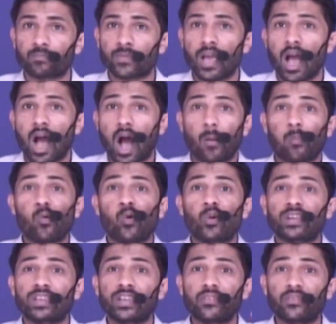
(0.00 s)
आपको कितनी
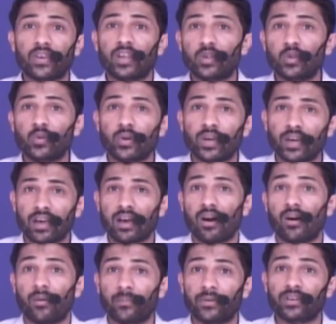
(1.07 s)
वैल्यू है अपनी
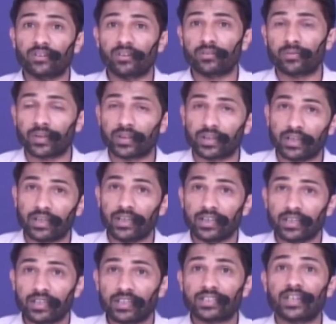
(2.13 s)
गर्लफ्रेंड की ये
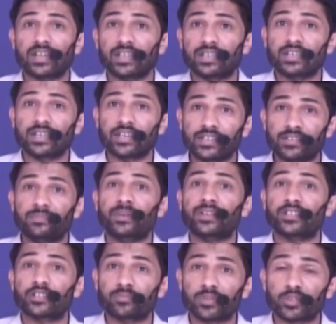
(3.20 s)
सारी चीज़ें इस मैसेज में
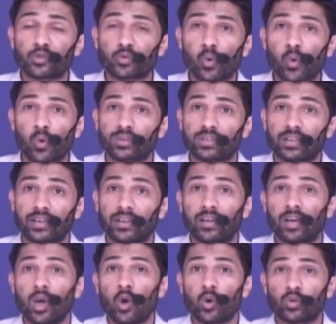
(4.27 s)
शो होती है
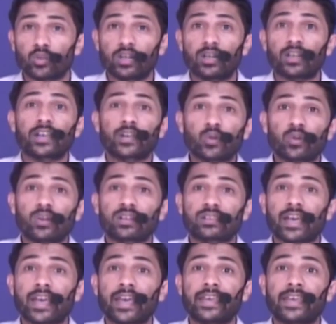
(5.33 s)
उस लड़की को लगता है
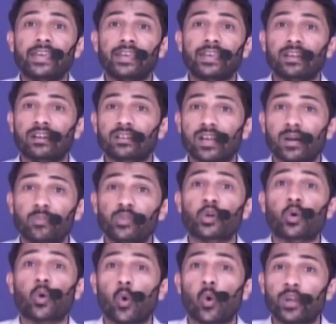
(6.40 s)
कि ये लड़का मुझे
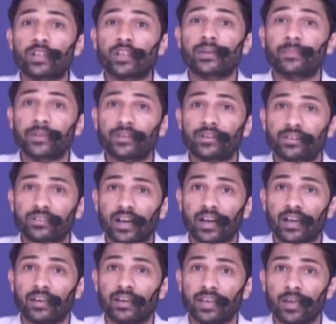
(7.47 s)
खोने से भी डरता है
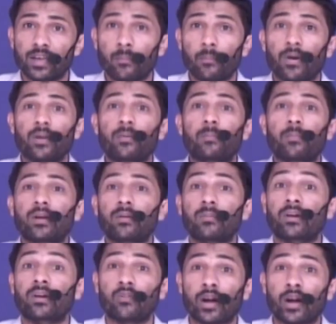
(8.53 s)
पल पल
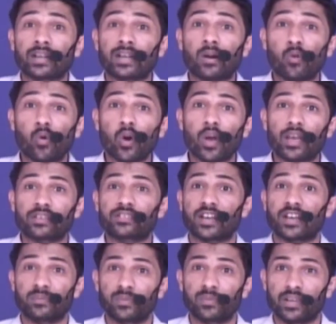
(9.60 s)
भगवान का वो
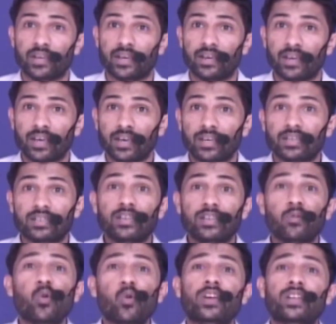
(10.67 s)
एहसानमंद है इसलिए वो
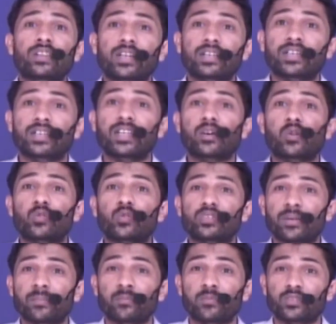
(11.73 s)
कितना ज़्यादा खुश है
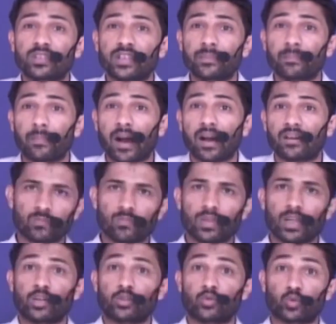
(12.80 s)
मुझसे पाकर
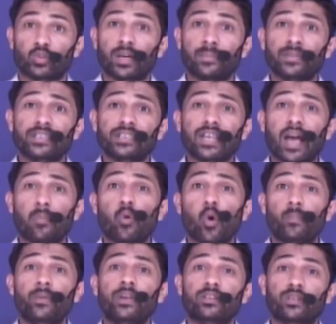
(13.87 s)
चौथा मैसेज आपको अपनी
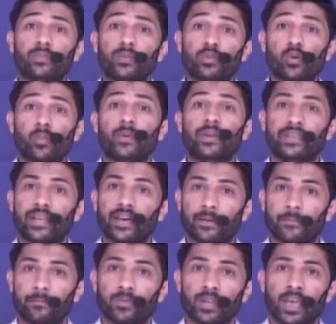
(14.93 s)
गर्लफ्रेंड को भेजना है
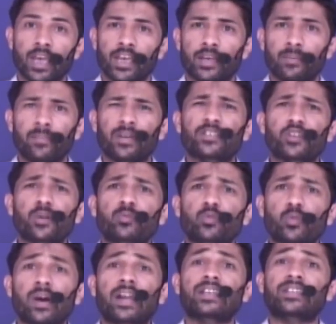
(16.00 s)
कि मैं जब तुम्हारे
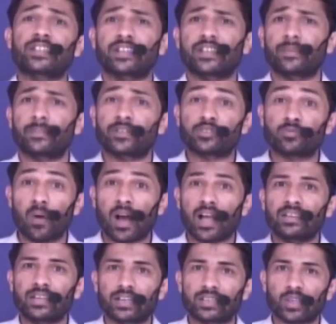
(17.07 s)
चेहरे पर स्माइल देखता
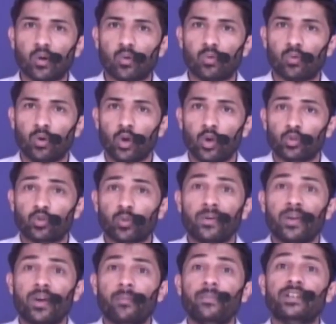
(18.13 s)
हूँ तो मैं
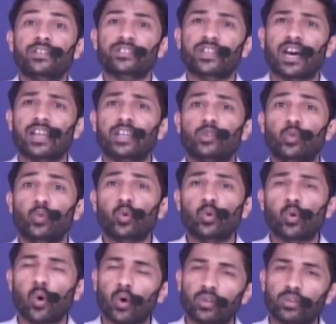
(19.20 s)
अपने सारे दुख और
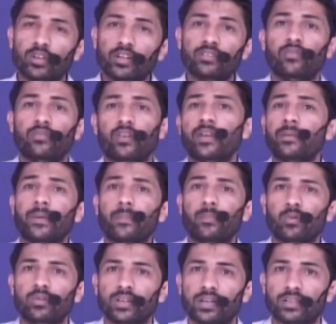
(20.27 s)
दर्द वहीं पर भूल
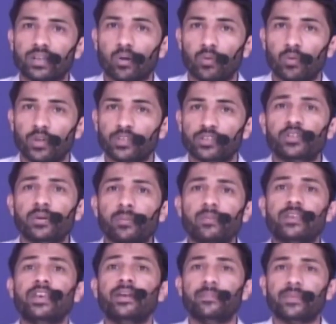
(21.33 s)
जाता हूँ जब ये
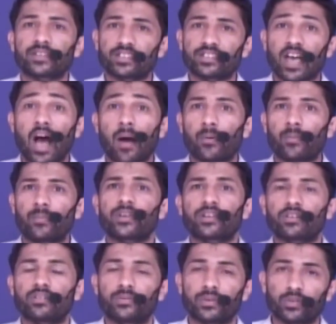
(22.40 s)
मैसेज आप अपनी गर्लफ्रेंड
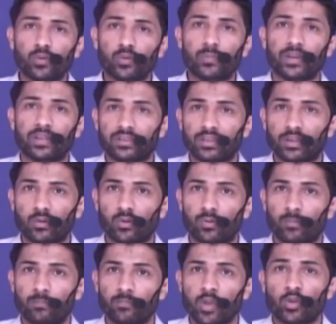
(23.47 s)
को भेजते हो
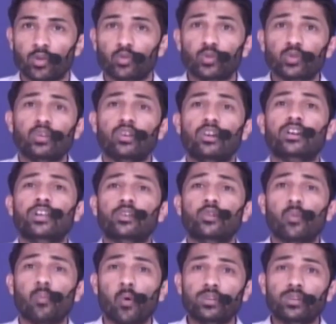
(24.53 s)
तो उस लड़की को
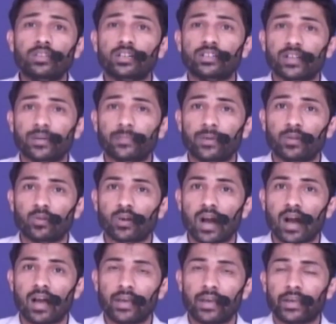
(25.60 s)
बहुत ही अच्छा फील होगा
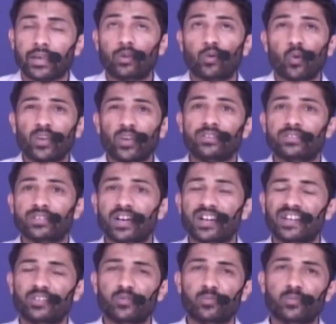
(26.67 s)
कि कोई इंसान है जो
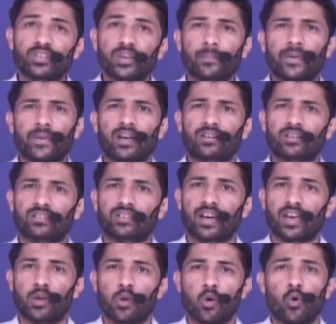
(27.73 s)
मुझसे प्यार करता है
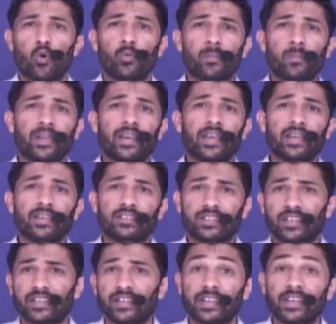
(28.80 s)
और मेरे चेहरे
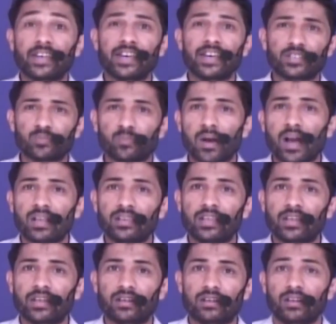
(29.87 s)
की एक स्माइल देखकर
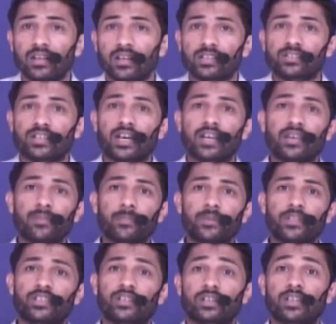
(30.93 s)
सारी अपनी
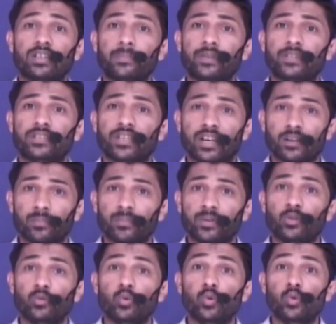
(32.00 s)
तकलीफ़ें सारे अपने दुख
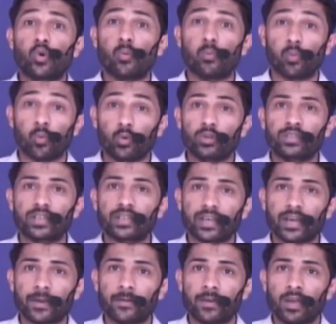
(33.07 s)
को भूल जाता है
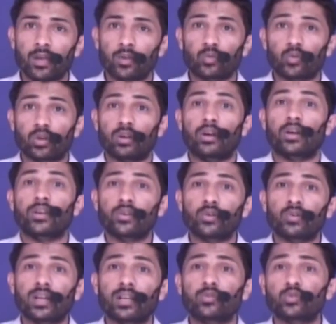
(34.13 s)
तो लड़कियों ना
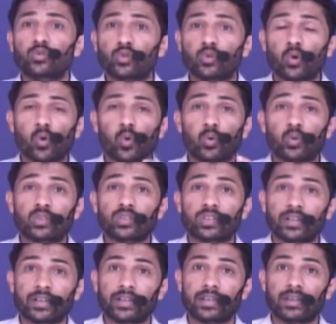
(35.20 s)
दूसरों को खुश करने के
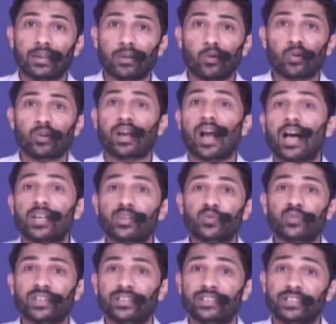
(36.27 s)
लिए और ख़ास उसे
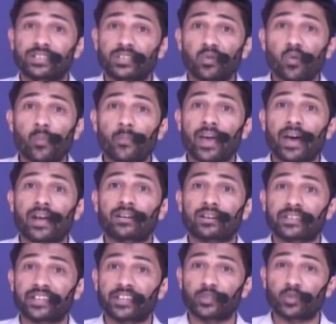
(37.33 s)
जिससे वो प्यार करती है
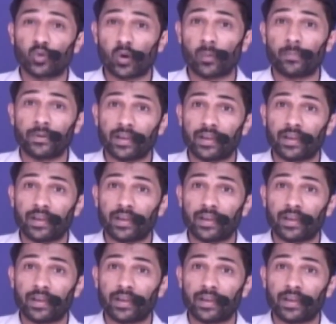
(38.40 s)
जो अपने है